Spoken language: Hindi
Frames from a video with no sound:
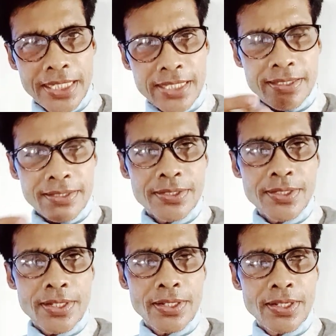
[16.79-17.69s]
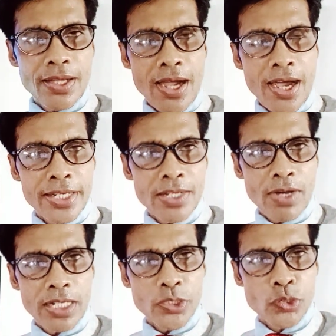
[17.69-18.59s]
इस आने
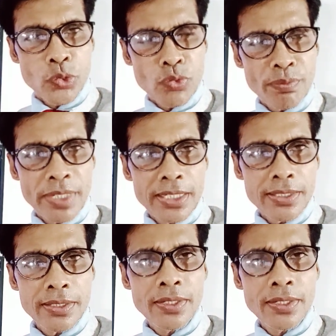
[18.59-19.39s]
वाले जून में